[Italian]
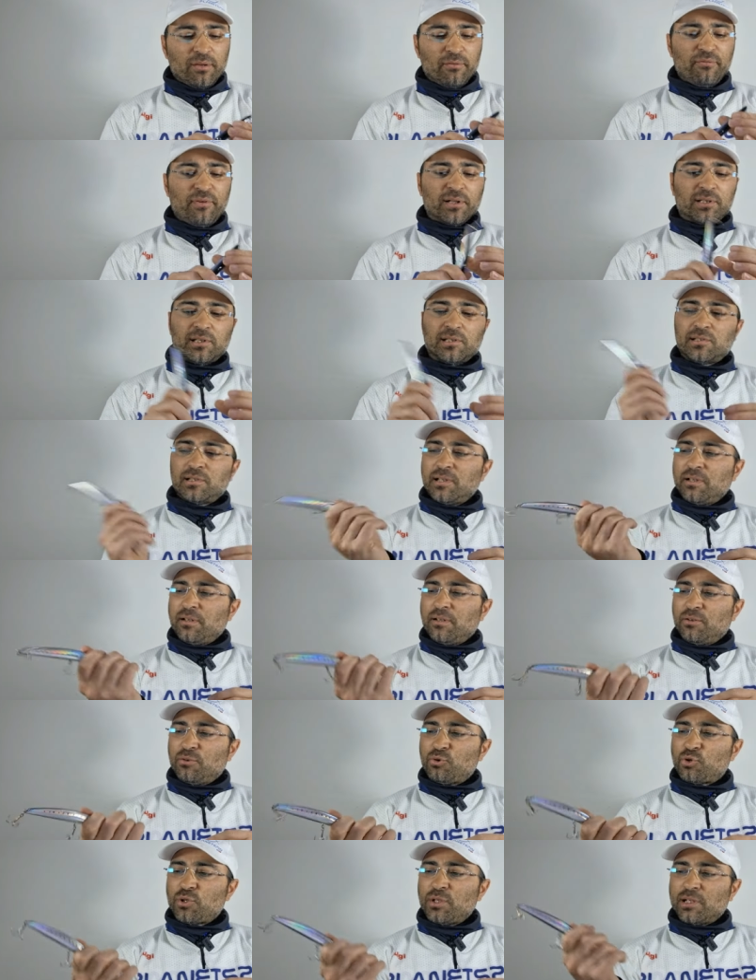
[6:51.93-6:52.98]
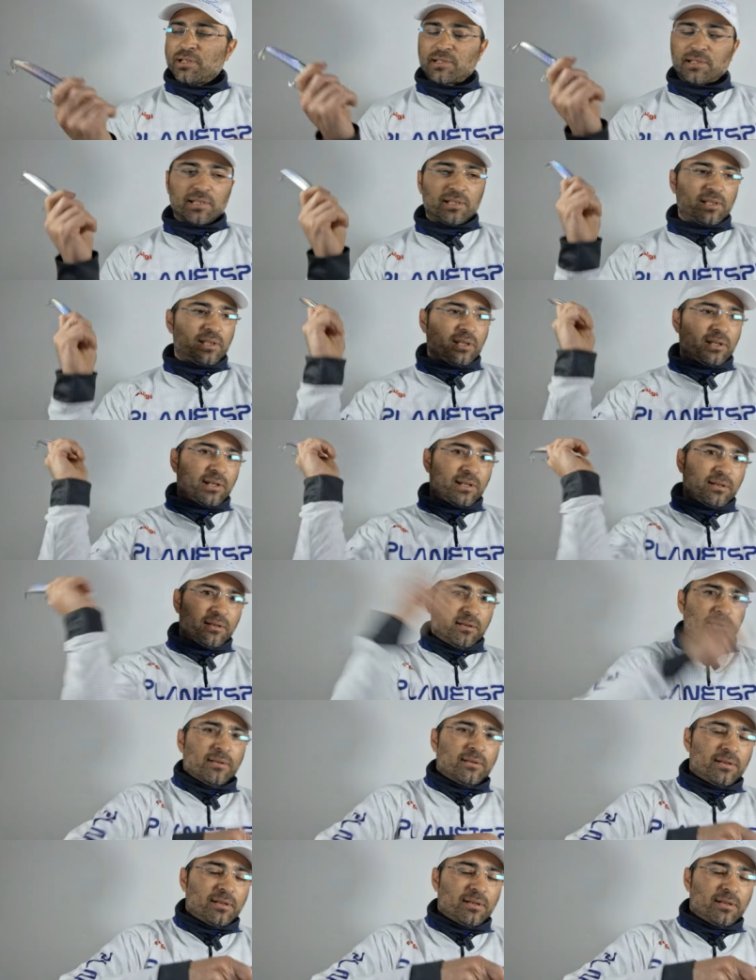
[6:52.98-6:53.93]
Infatti se riuscite a sentire,